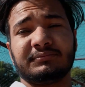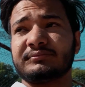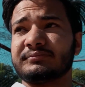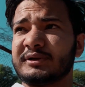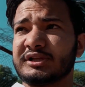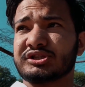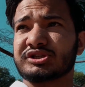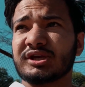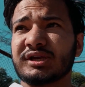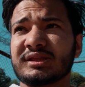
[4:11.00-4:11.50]

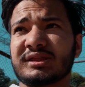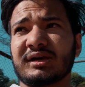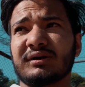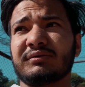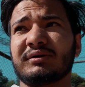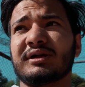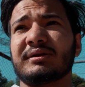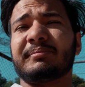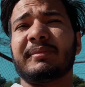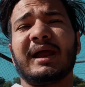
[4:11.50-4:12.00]
पच्चीस
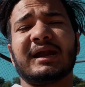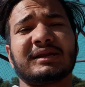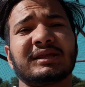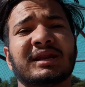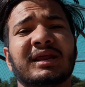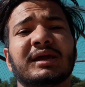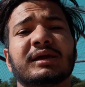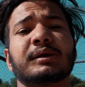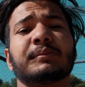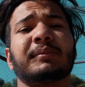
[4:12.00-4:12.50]
ओवर
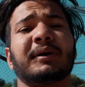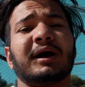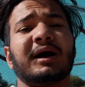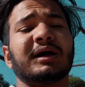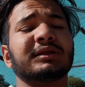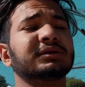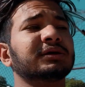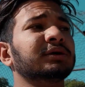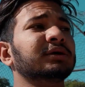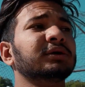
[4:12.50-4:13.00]
बैठने के
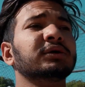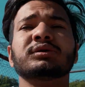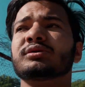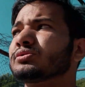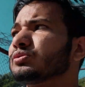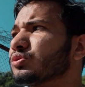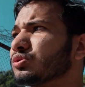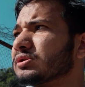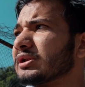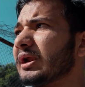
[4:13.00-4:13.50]
बाद
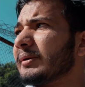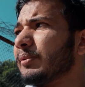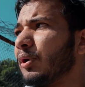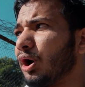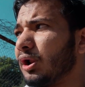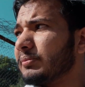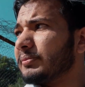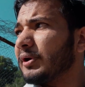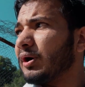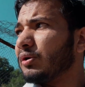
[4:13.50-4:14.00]
दूसरे
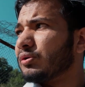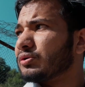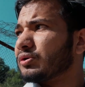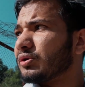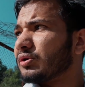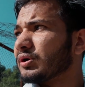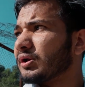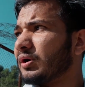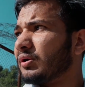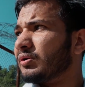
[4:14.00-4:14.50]
बॉल पे आउट
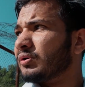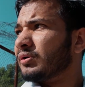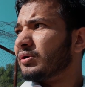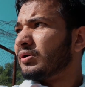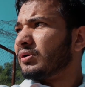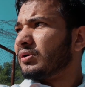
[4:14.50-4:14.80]
हो गया हूँ